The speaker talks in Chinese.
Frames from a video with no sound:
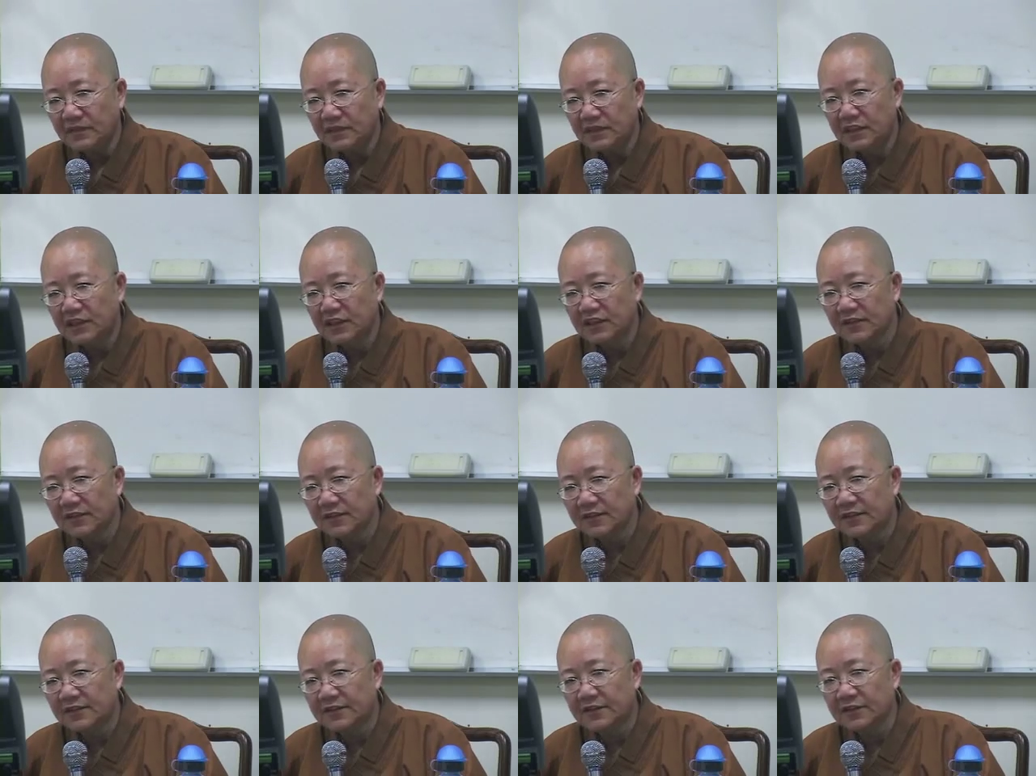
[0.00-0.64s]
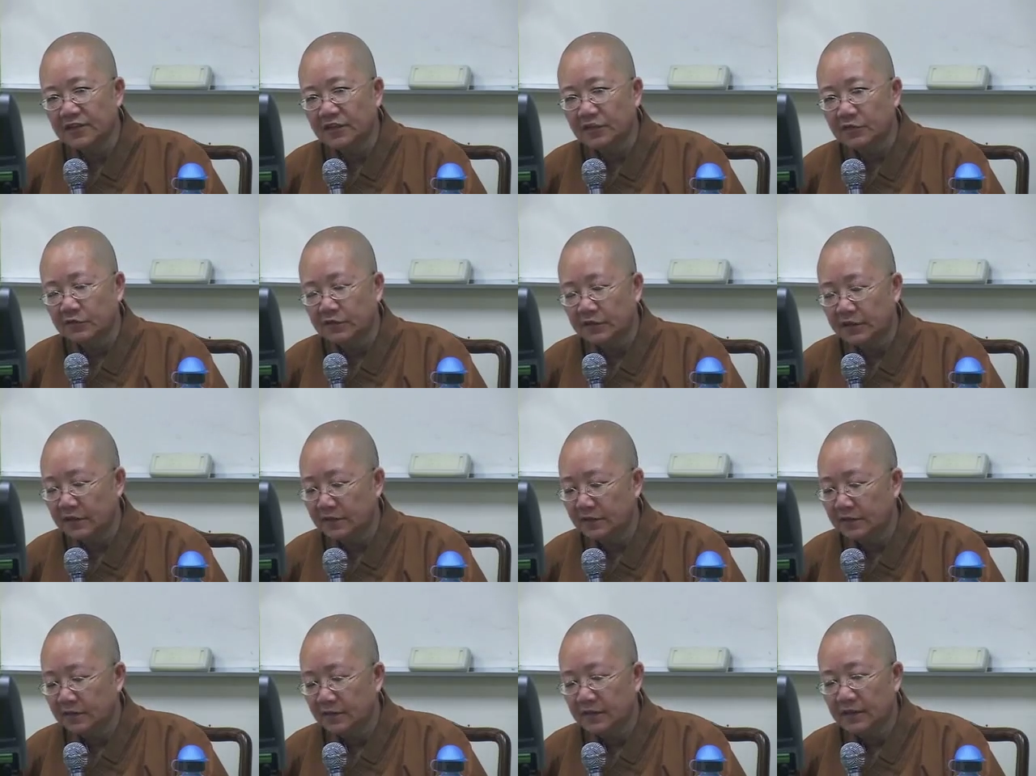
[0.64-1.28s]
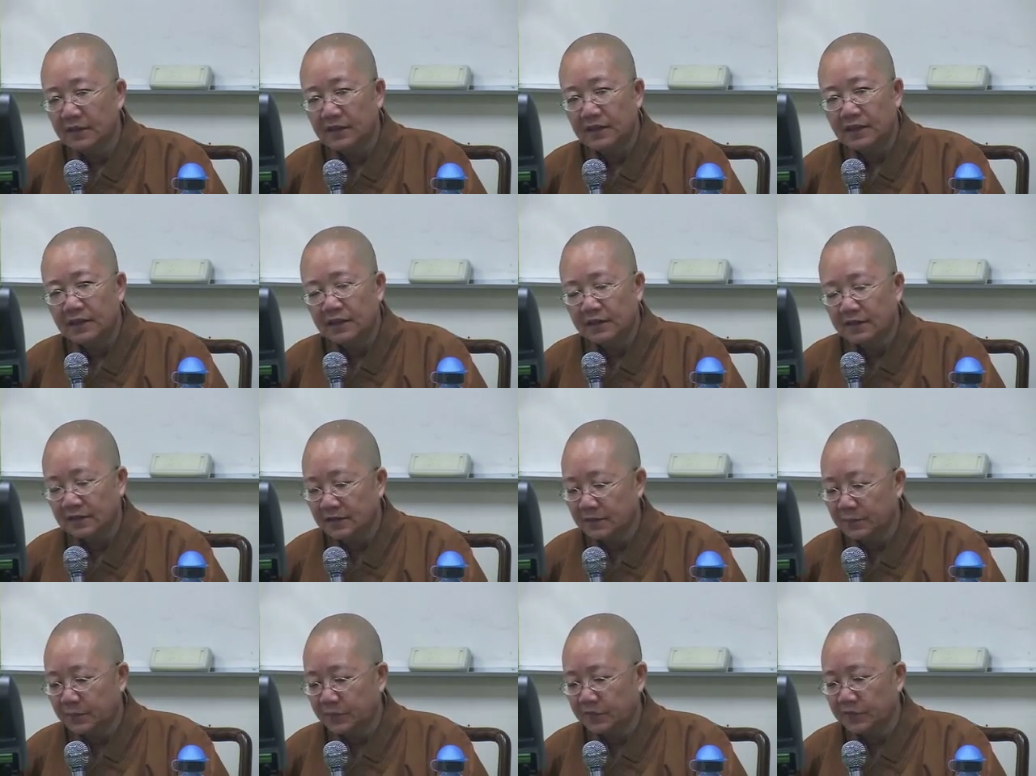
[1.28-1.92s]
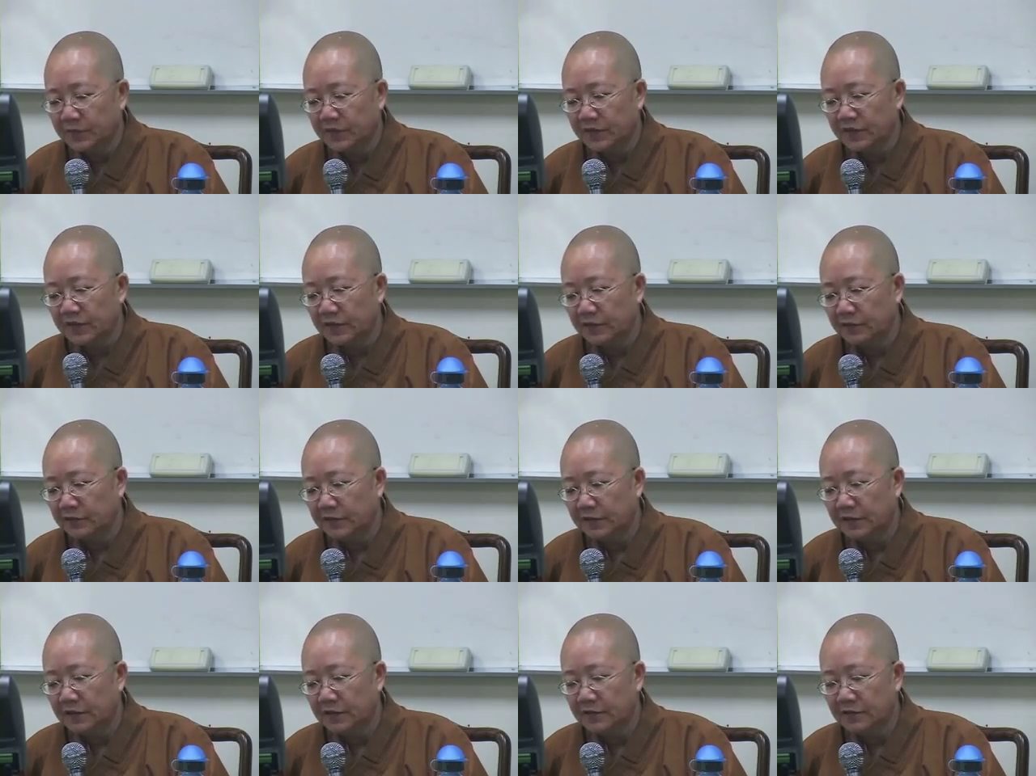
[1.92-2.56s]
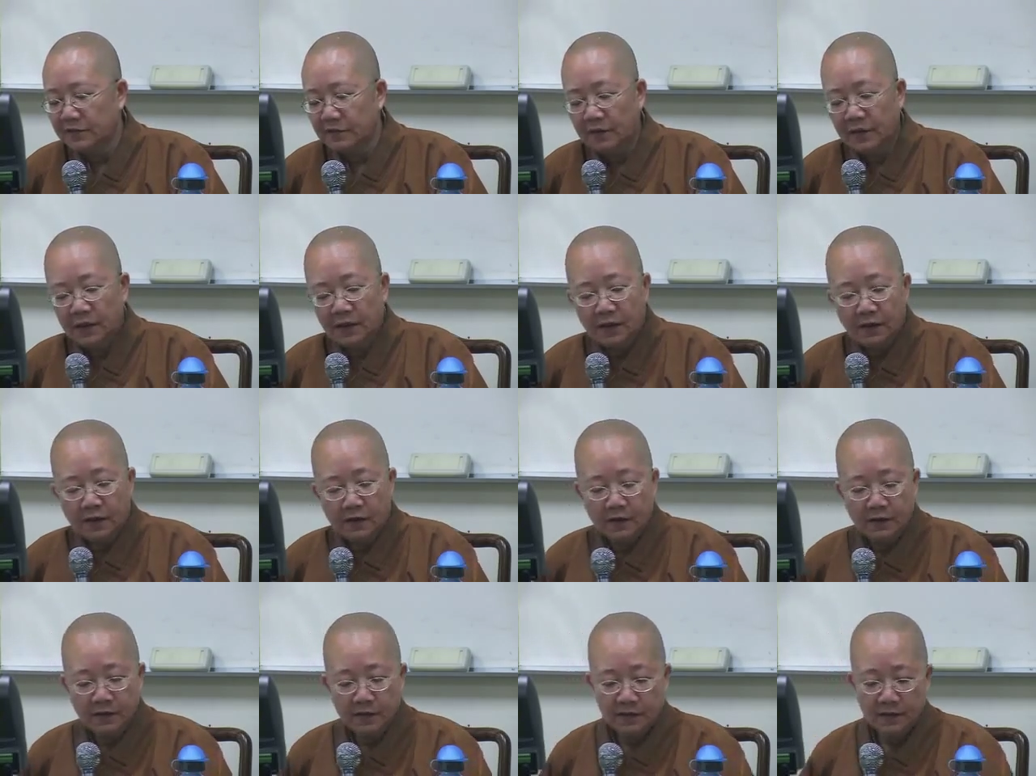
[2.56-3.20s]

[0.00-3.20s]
一个是自由的。一个是不自由的啊，